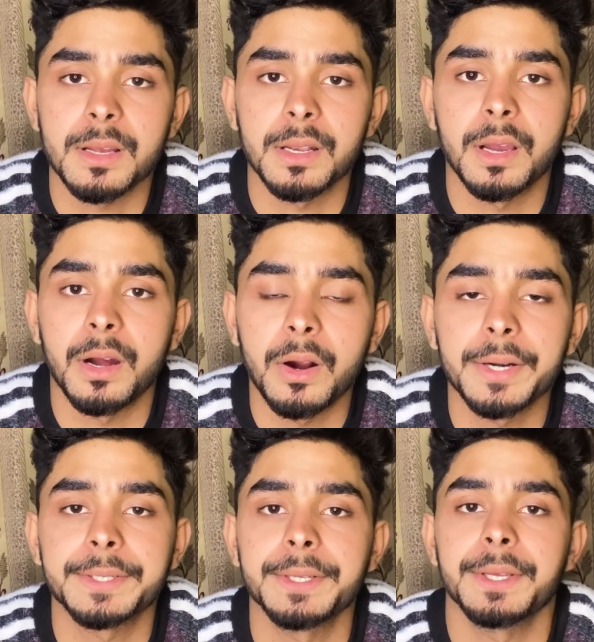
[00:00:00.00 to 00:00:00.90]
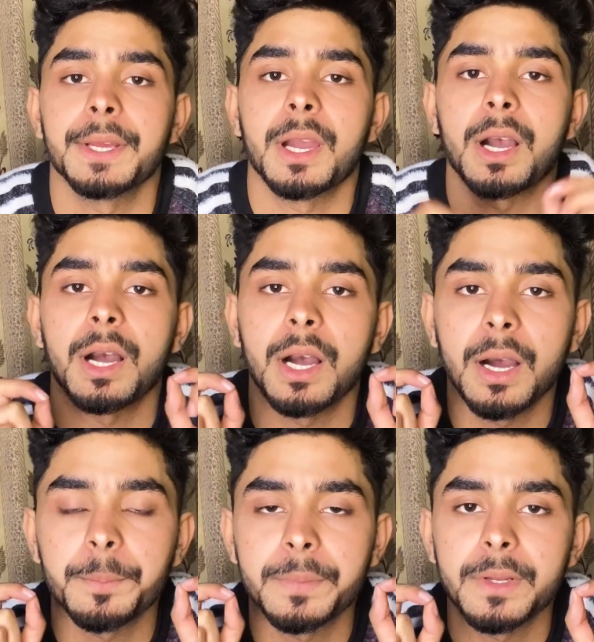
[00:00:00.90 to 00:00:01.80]
साल आर टी ए
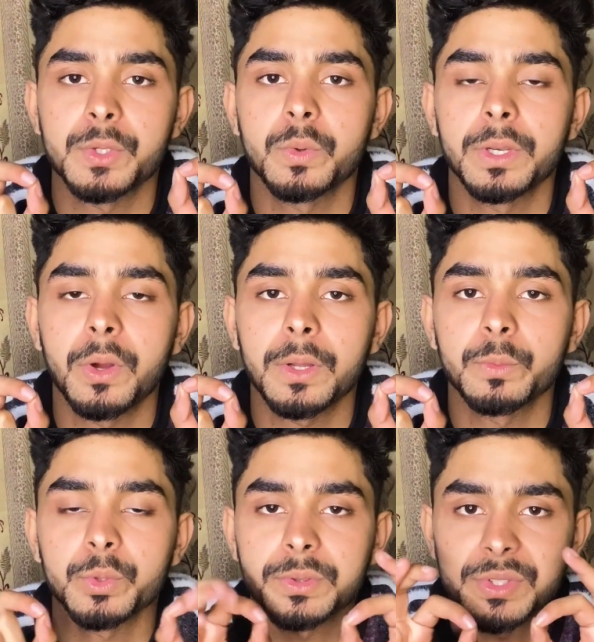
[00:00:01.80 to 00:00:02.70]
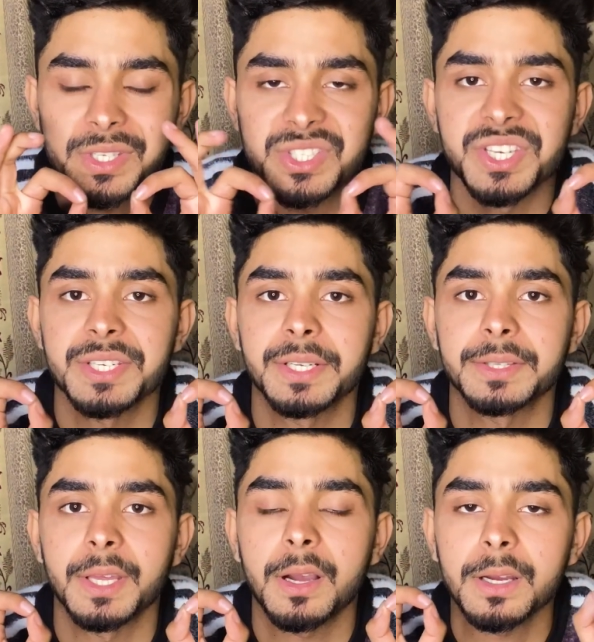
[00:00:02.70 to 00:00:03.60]
अपना जो लॉ वो चेंज
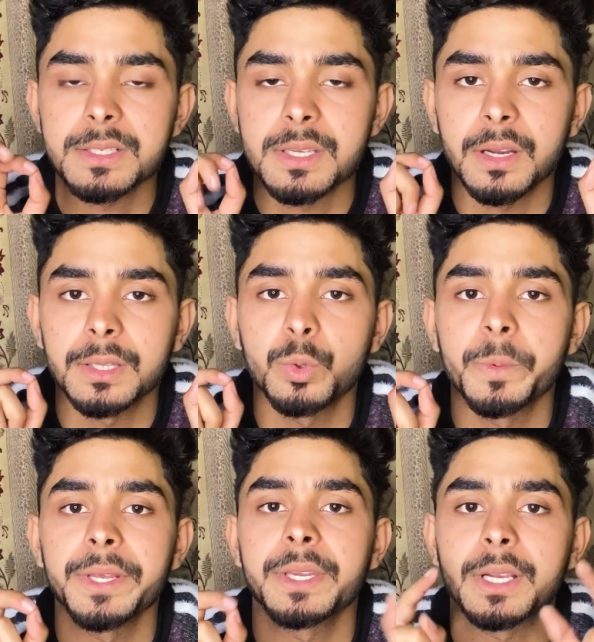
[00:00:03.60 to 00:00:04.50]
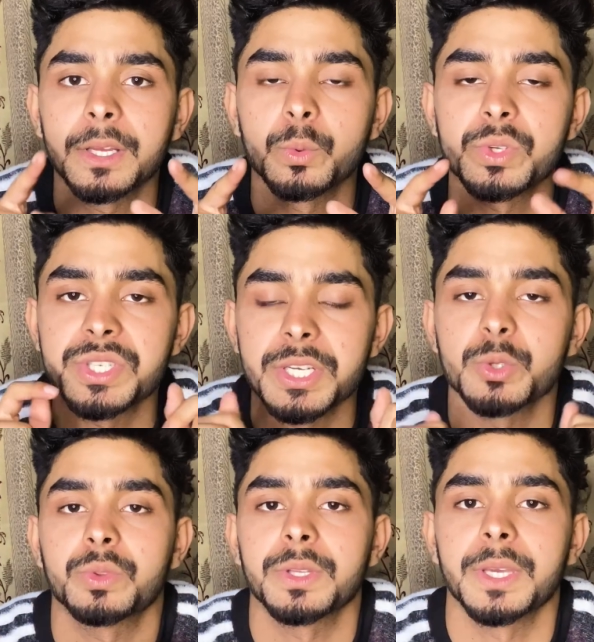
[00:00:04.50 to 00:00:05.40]
करते हैं हर साल दुबई के कानून चेंज
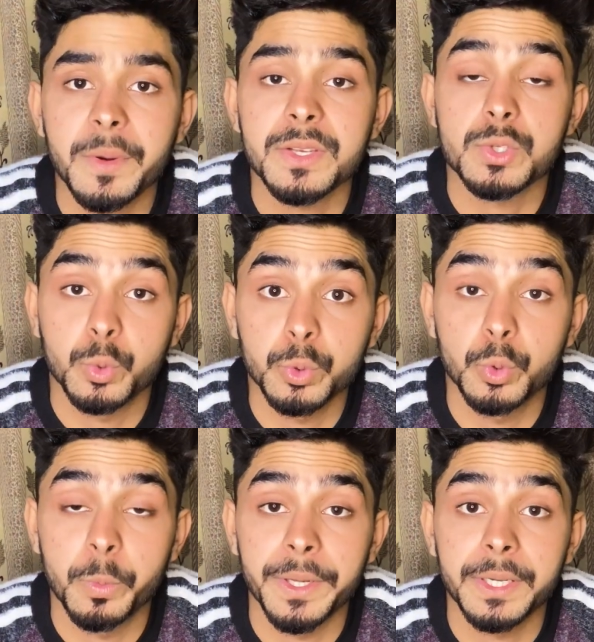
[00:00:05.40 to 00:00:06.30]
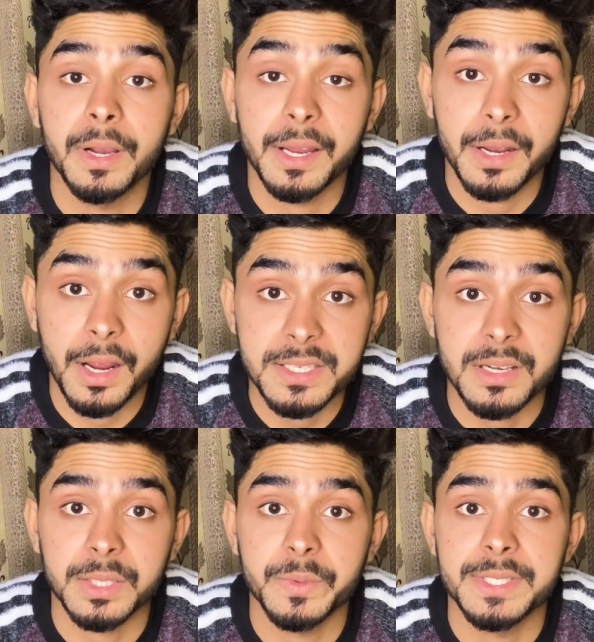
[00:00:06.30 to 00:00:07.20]
होते हैं बस खुद दुबई का
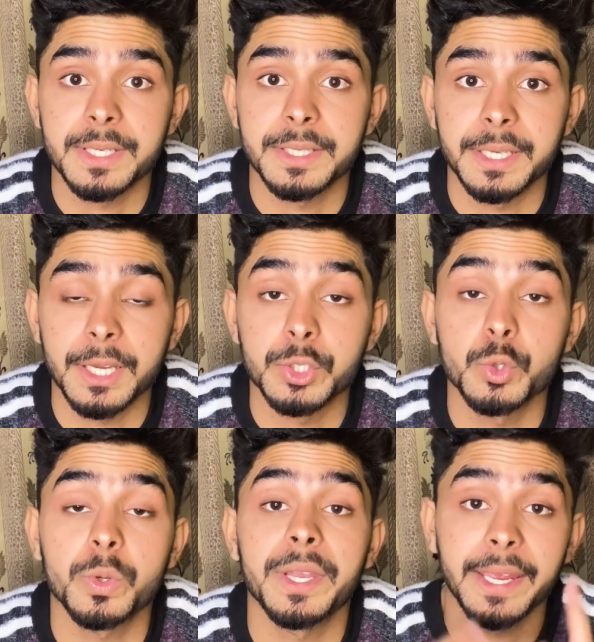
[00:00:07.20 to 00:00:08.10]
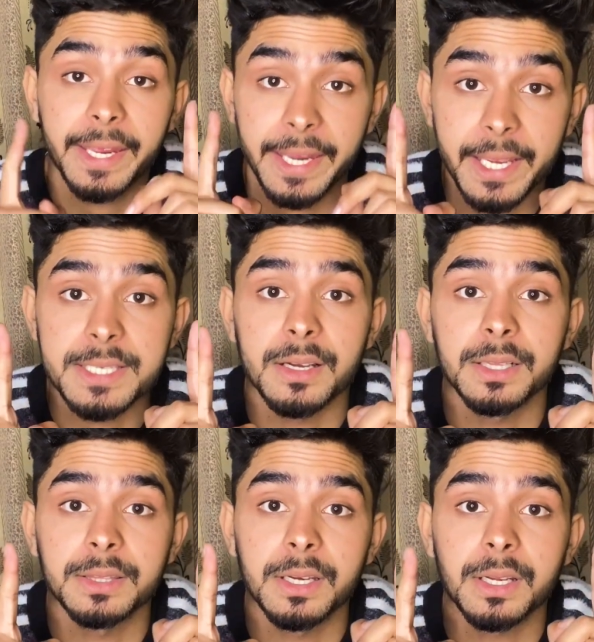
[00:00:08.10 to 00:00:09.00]
आजाद वीजा है ठीक है जो कि एक साल
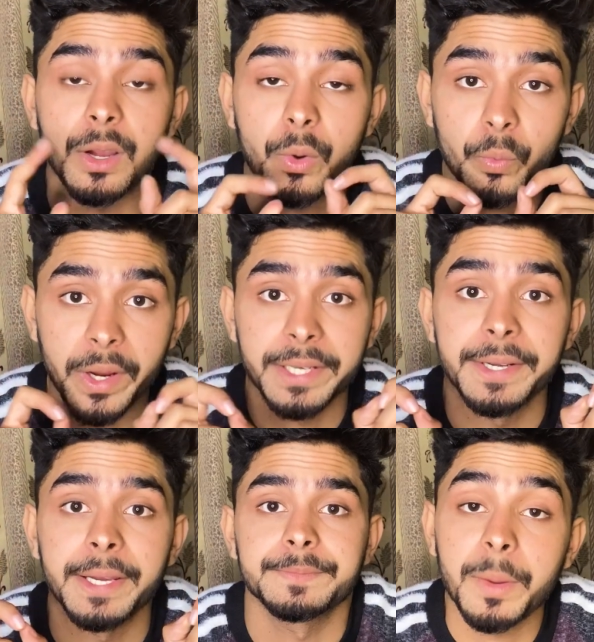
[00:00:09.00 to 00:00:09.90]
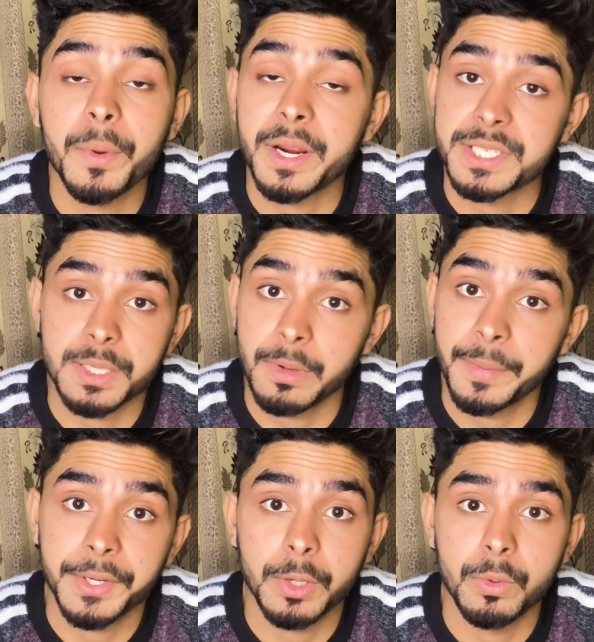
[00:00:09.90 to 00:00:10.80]
तक वैलिड है मैं पाकिस्तान में
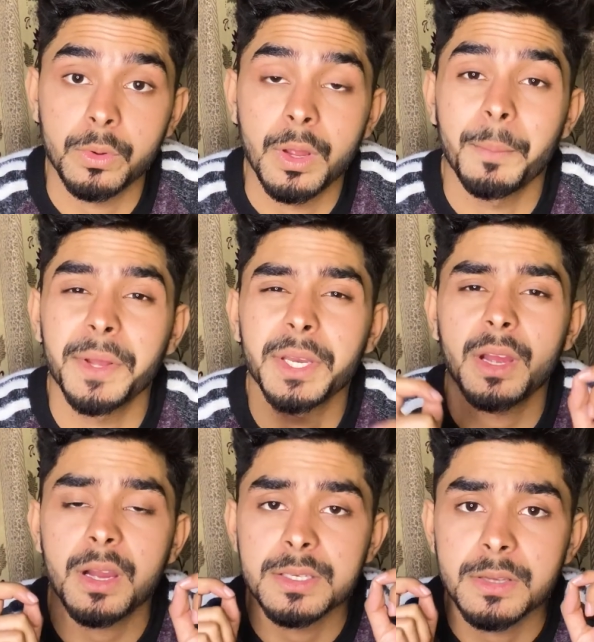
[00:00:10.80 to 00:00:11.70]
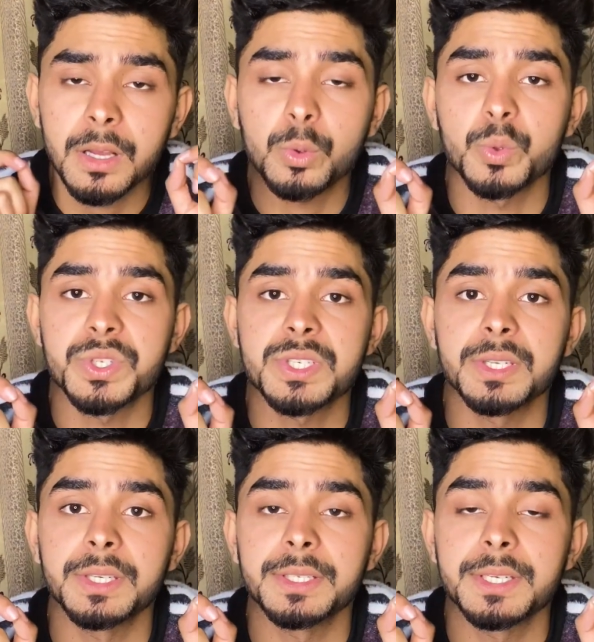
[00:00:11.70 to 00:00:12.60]
बैठा हूँ मैंने हजार कोशिश
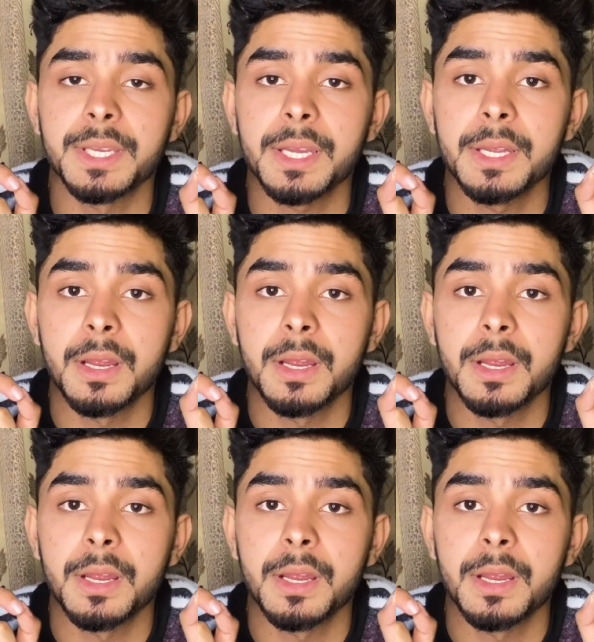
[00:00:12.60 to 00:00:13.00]
की है ठीक है